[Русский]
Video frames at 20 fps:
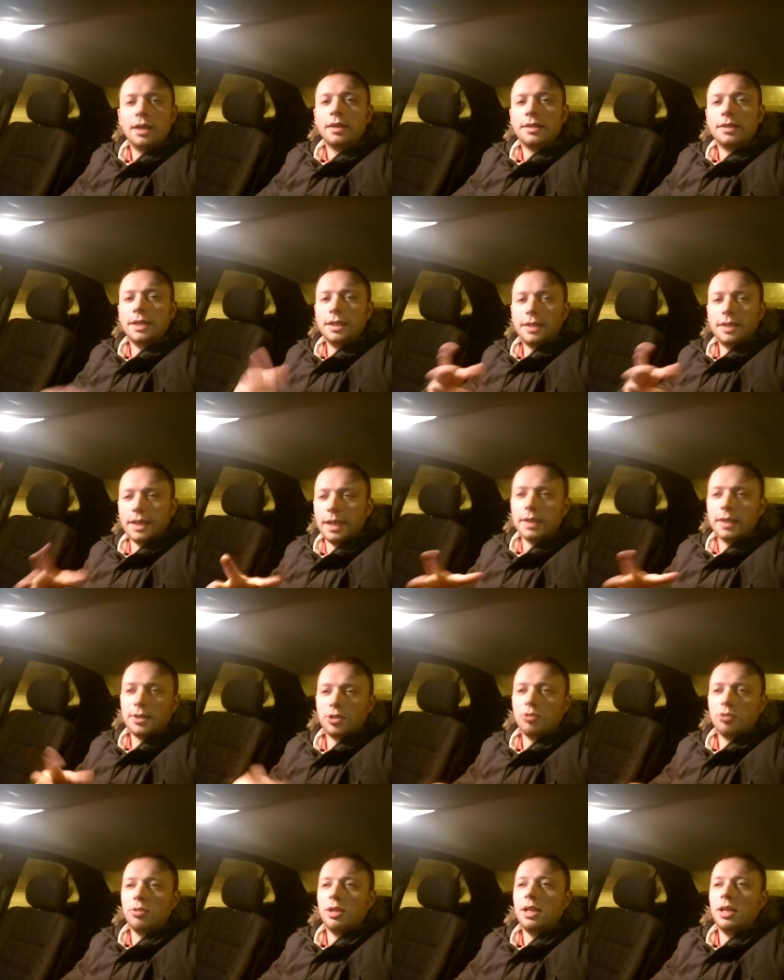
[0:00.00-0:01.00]
Не
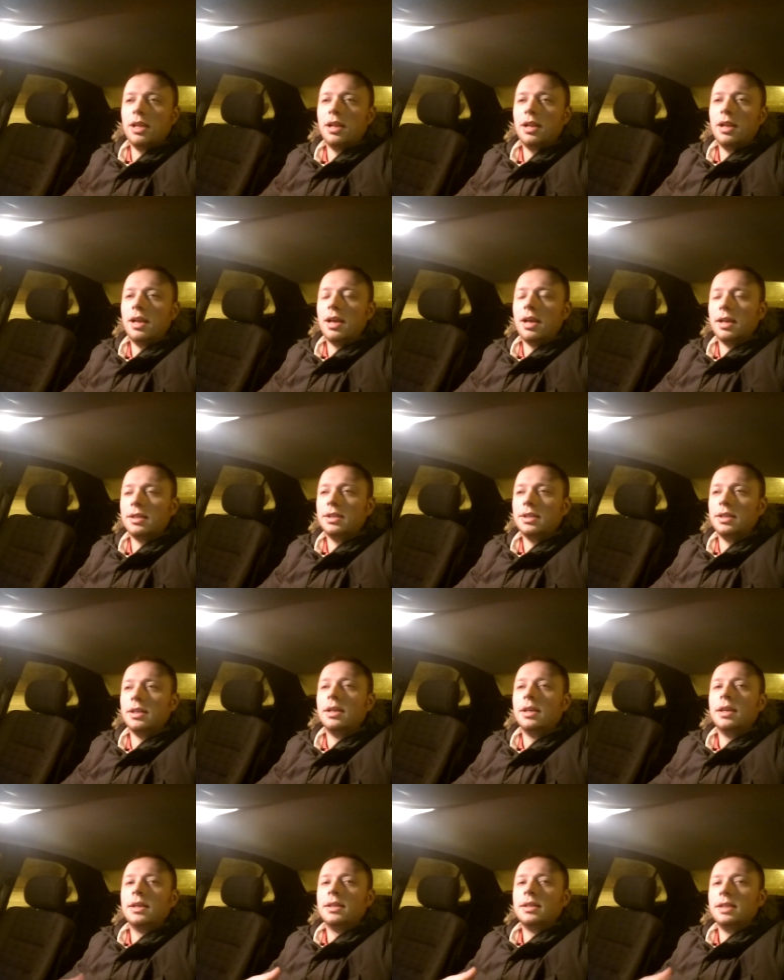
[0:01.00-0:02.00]
треснули ли они,
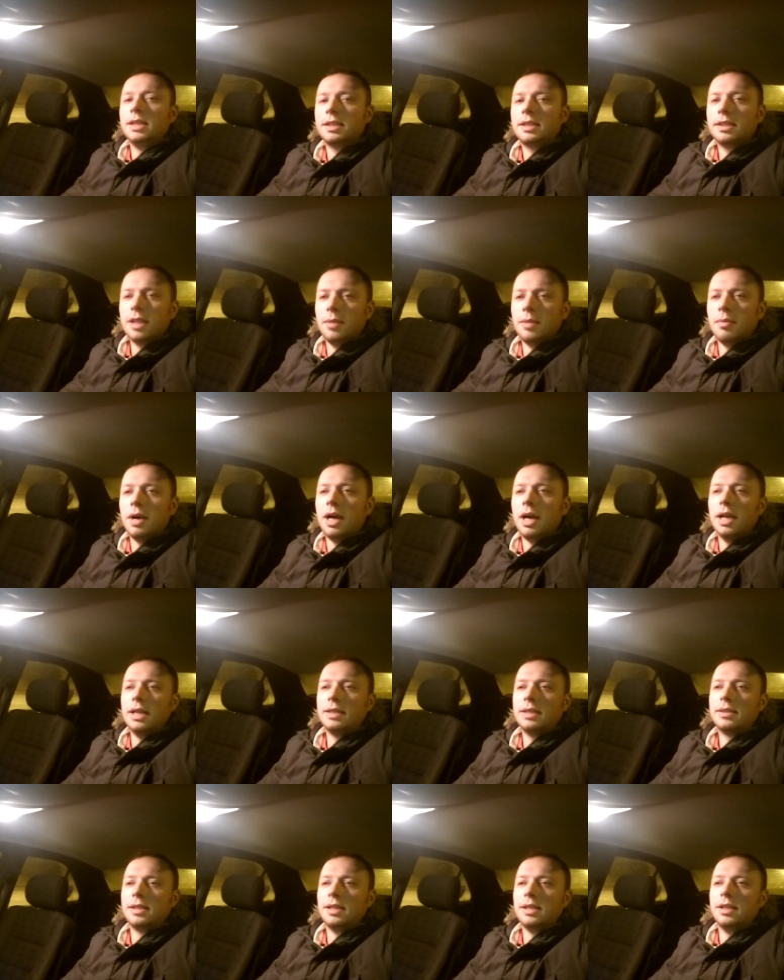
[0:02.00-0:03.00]
не
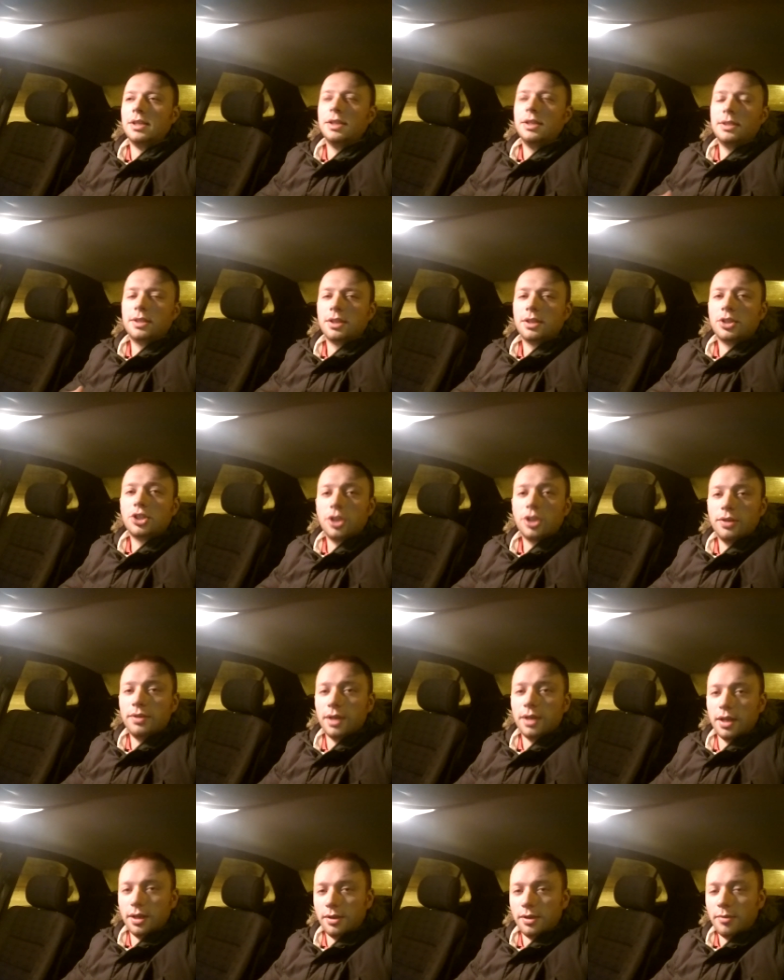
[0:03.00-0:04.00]
сломались ли, не
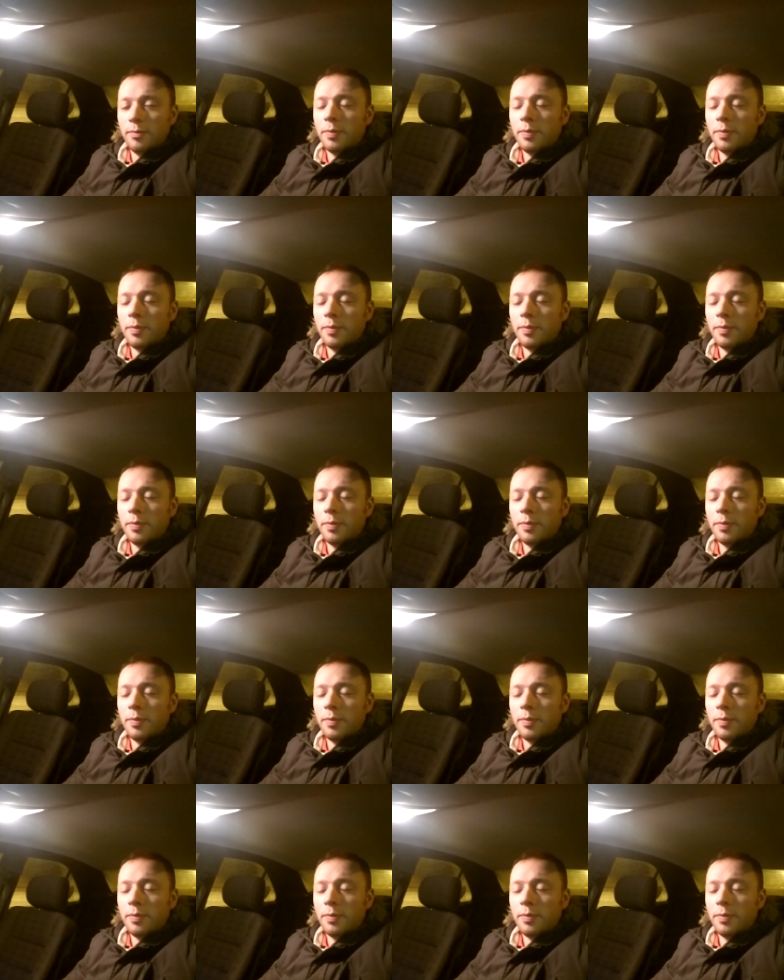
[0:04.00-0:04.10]
заржавели.